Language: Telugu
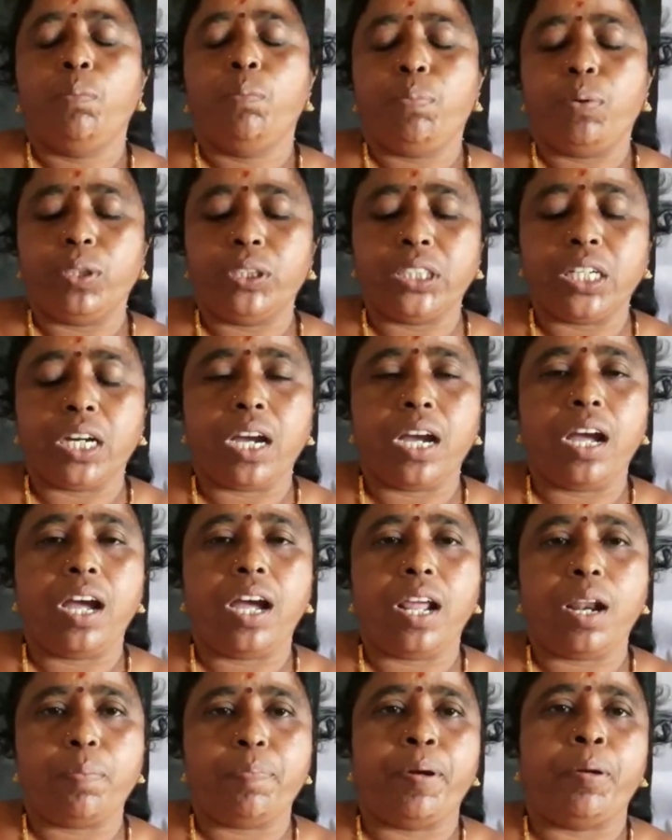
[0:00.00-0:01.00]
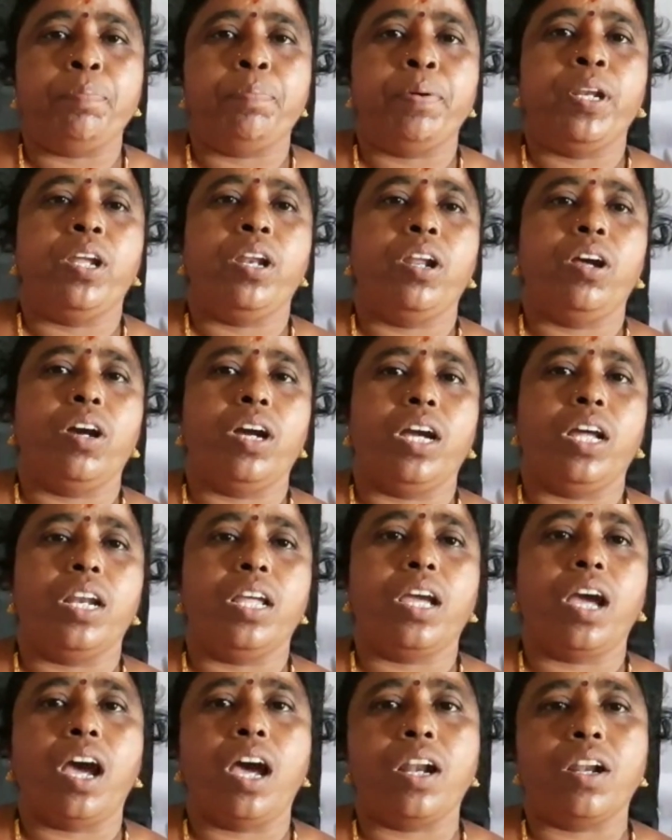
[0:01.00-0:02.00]
పోషకాహార పంపిణీలో
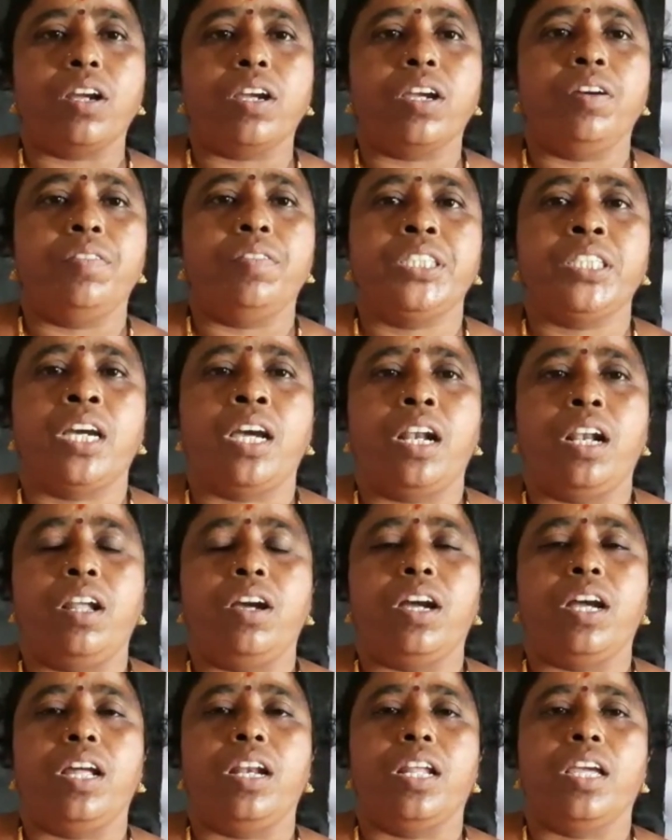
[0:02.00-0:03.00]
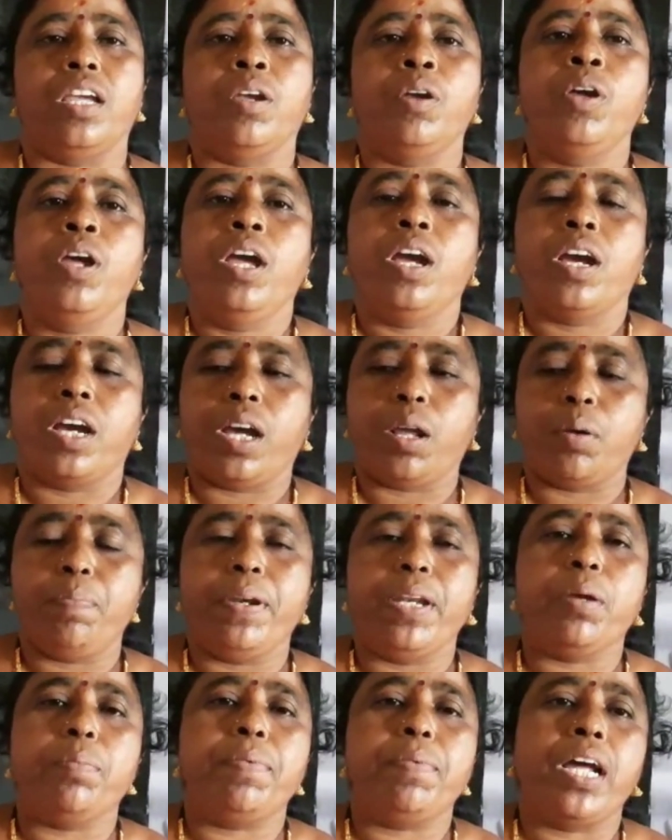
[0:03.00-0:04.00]
కానీ ఆరోగ్య విషయాల్లో కానీ
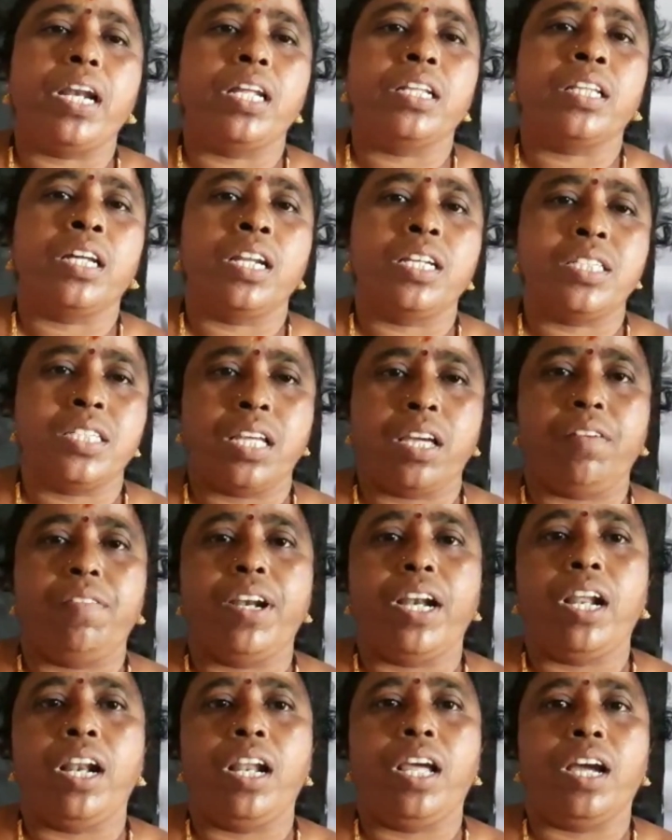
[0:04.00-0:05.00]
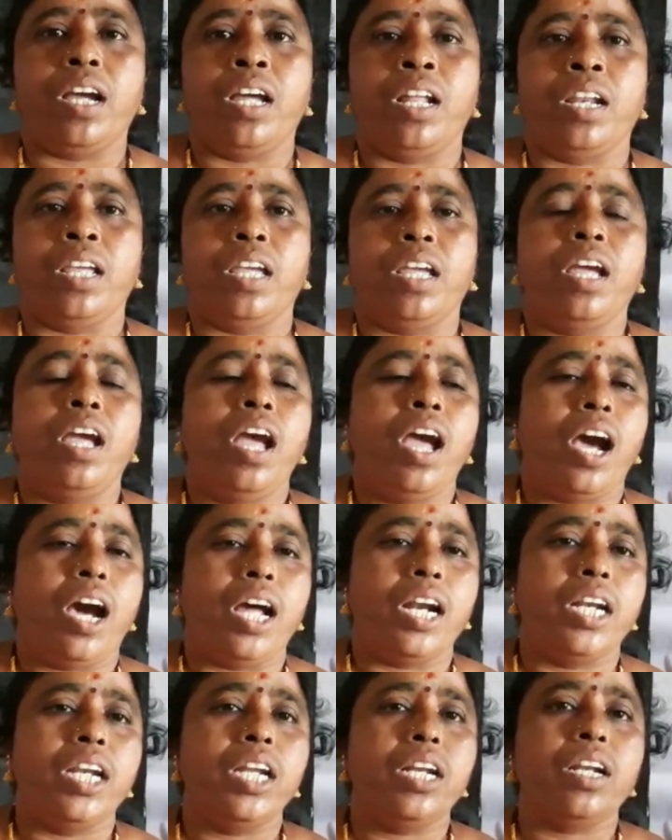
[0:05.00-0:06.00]
గర్భిణీ బాలింతల సేవలలో కానీ
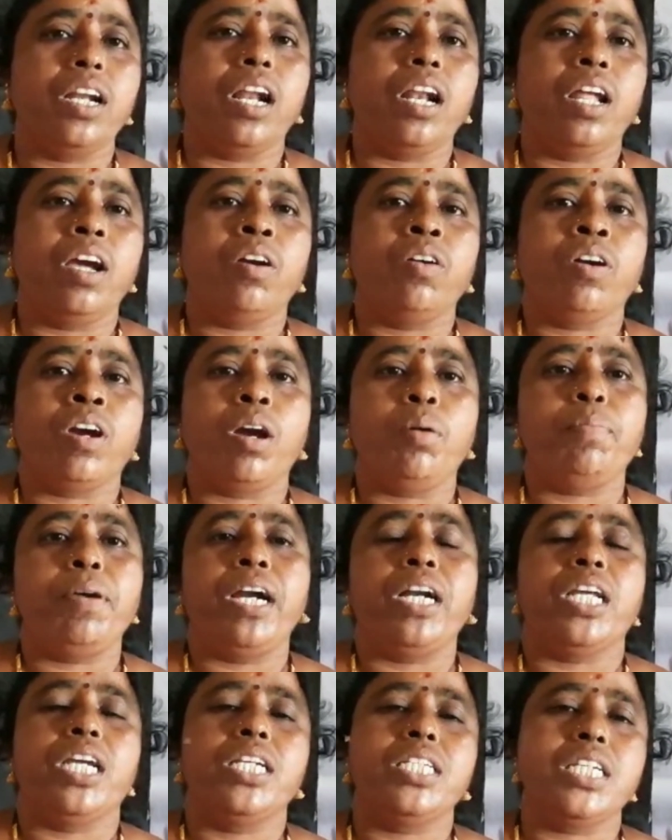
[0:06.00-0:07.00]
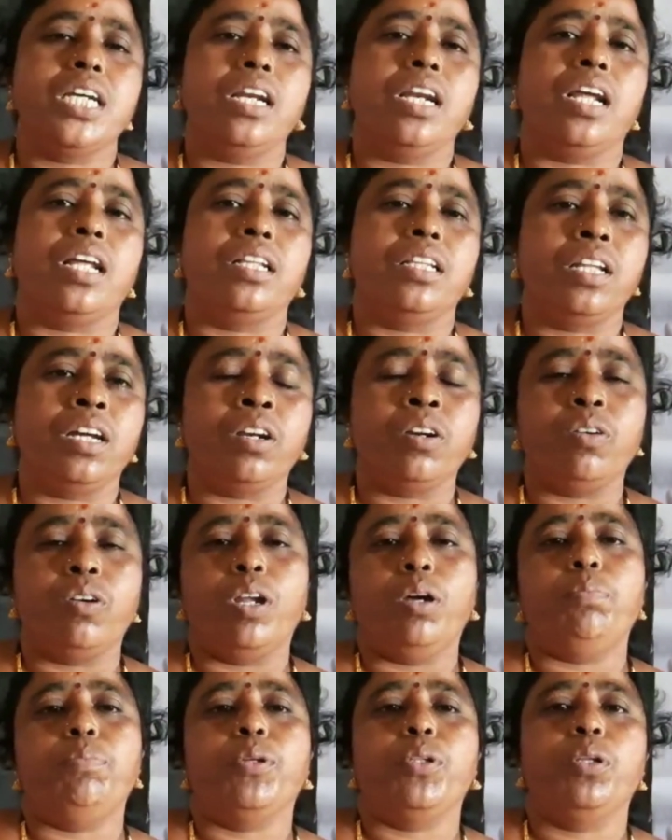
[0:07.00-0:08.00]
అన్నిట్లలో కూడా మా టీచర్లు అందరూ
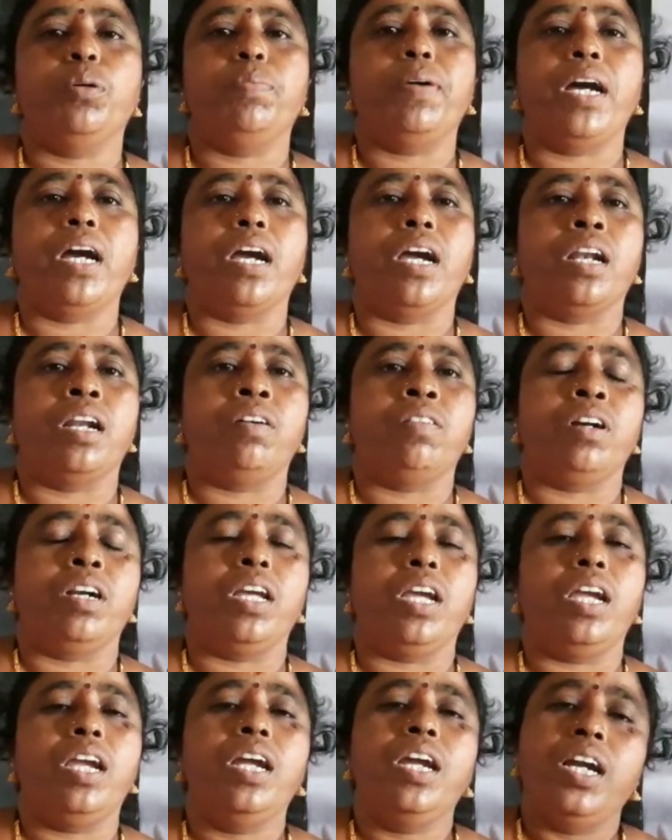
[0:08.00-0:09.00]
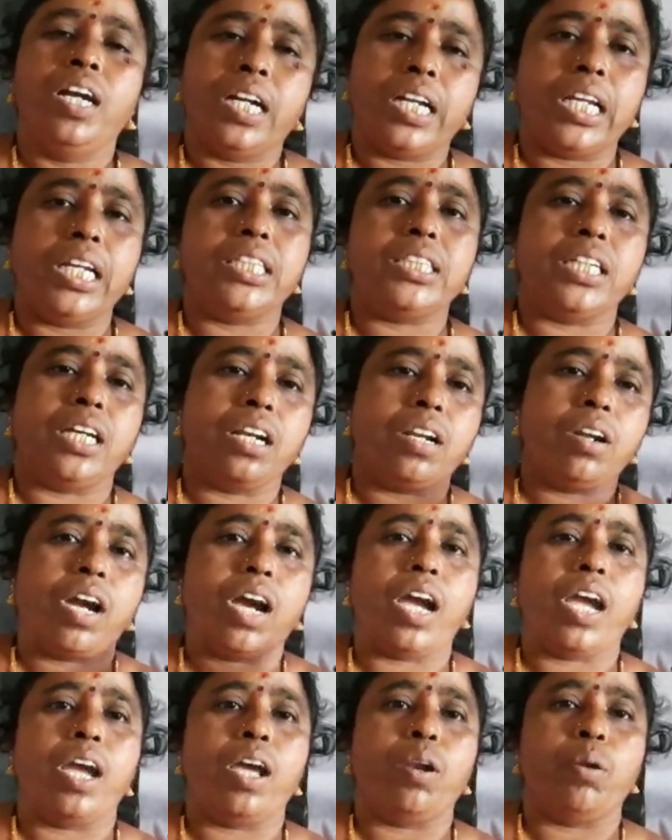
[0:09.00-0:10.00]
కూడా ముందు బాగానే ఉండి టీచర్లు
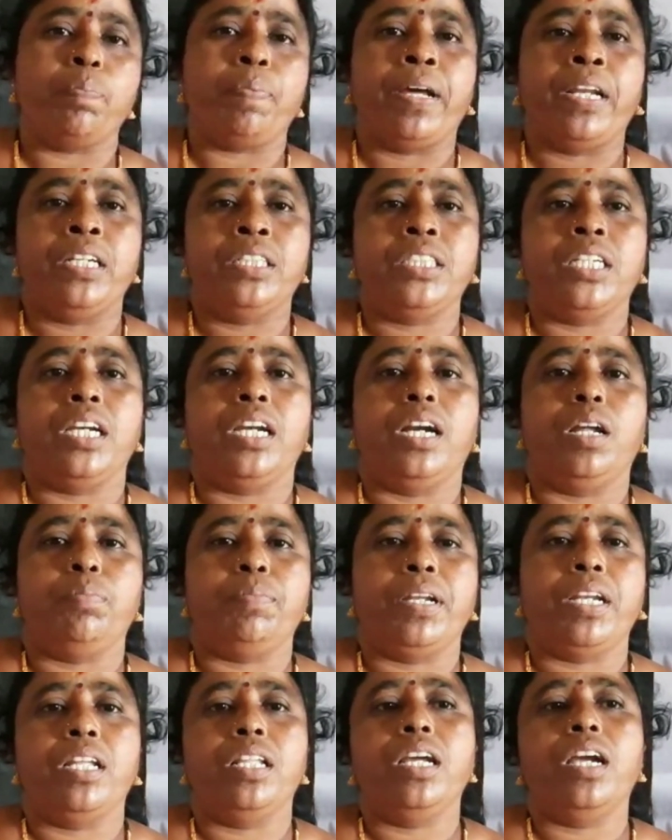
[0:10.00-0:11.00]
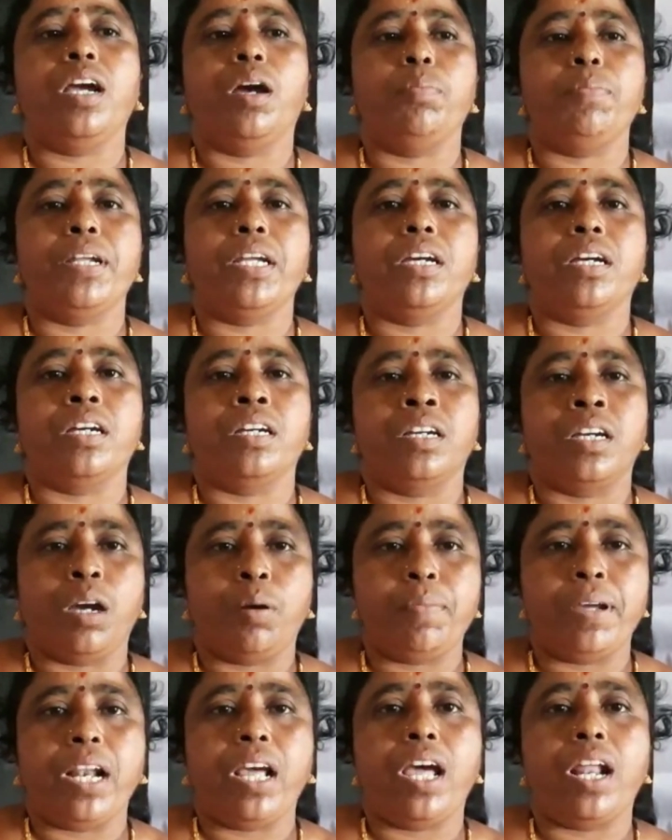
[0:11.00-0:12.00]
ఆయాలు పనిచేయడం అనేది గమ
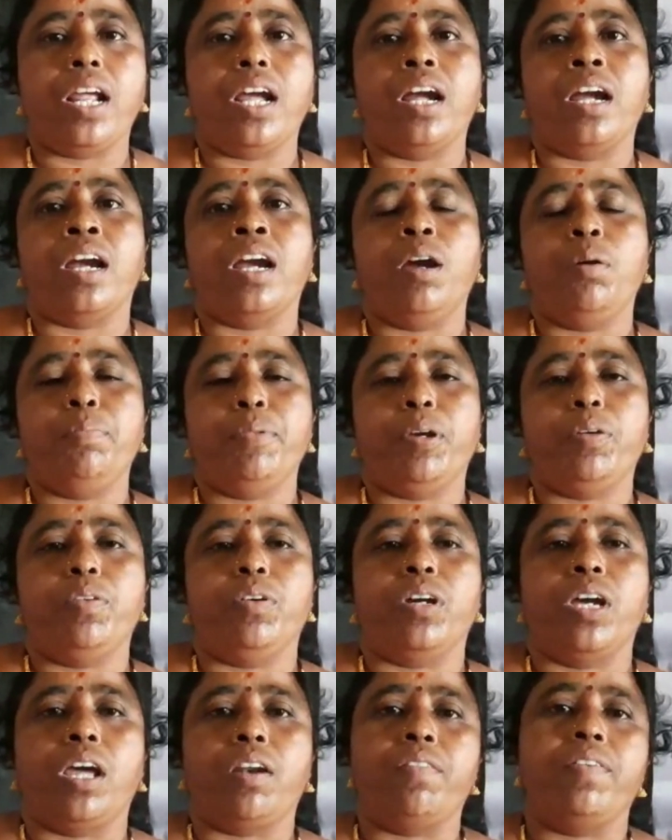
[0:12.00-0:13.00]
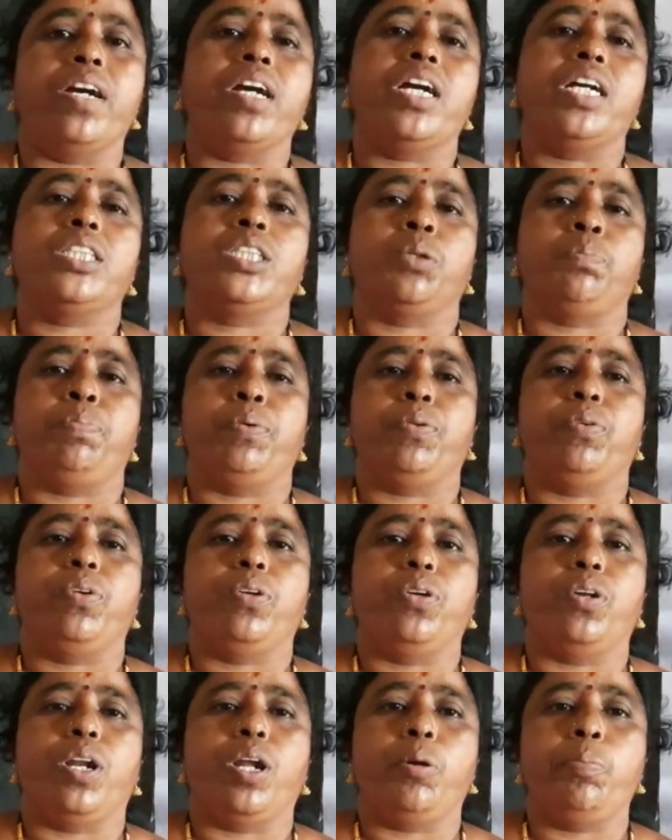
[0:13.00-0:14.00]
గమనార్హంగా మేము గర్వంగా
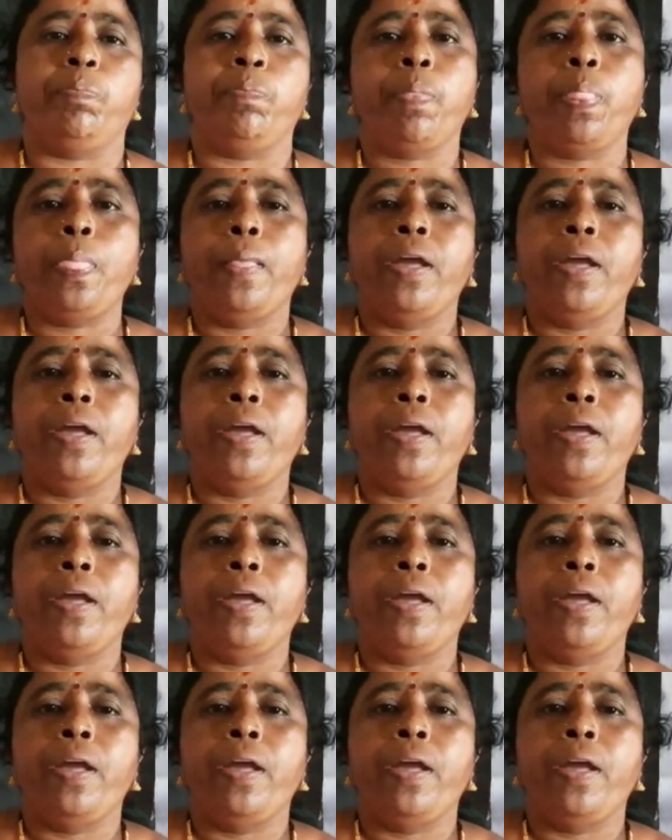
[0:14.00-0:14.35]
చెప్పుకుంటున్నాం